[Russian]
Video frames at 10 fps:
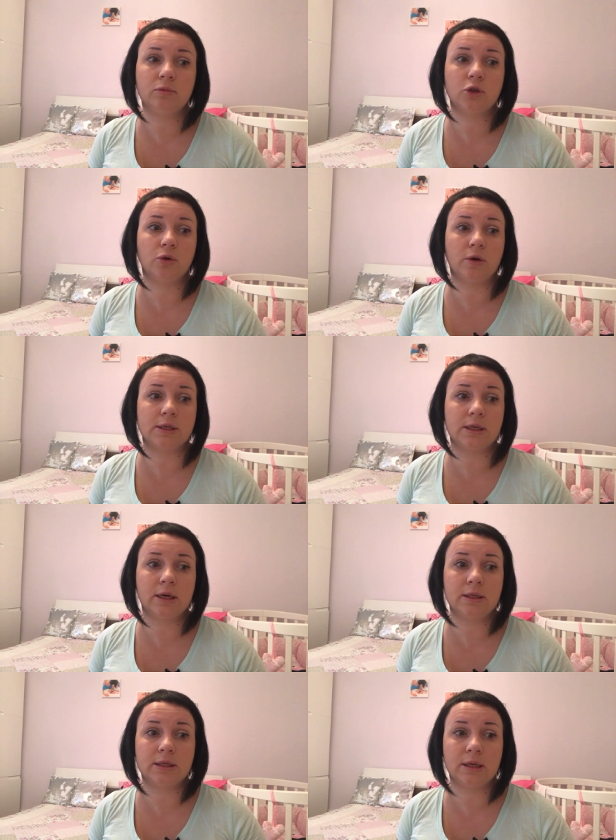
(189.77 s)
что
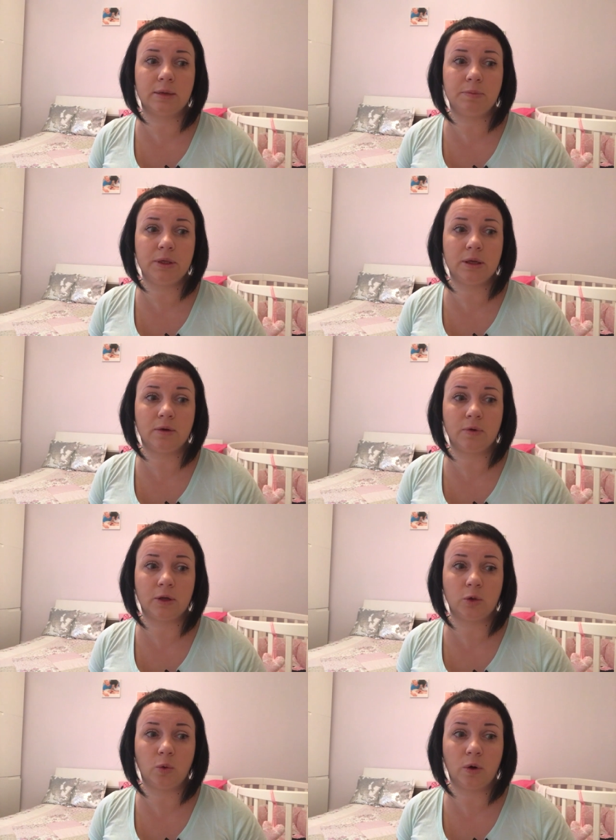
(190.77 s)
касается напитков,
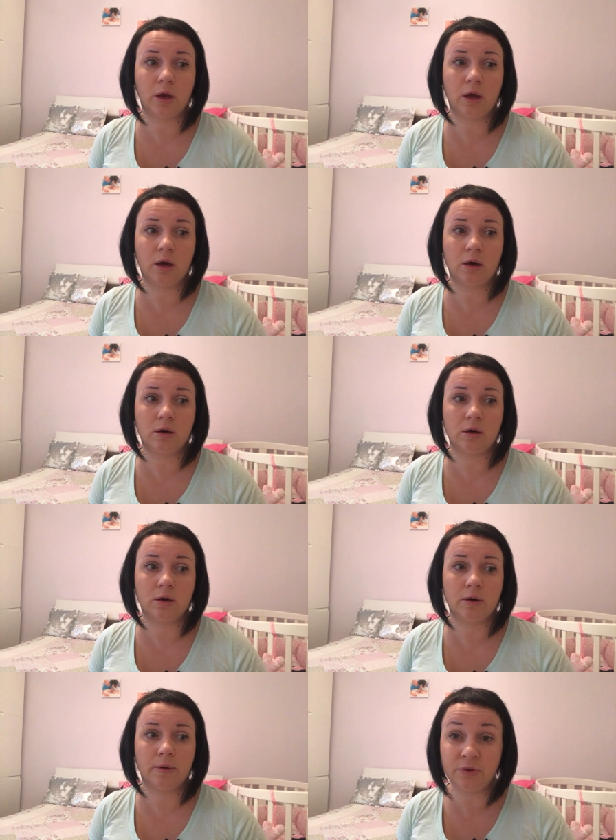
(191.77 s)
которые э,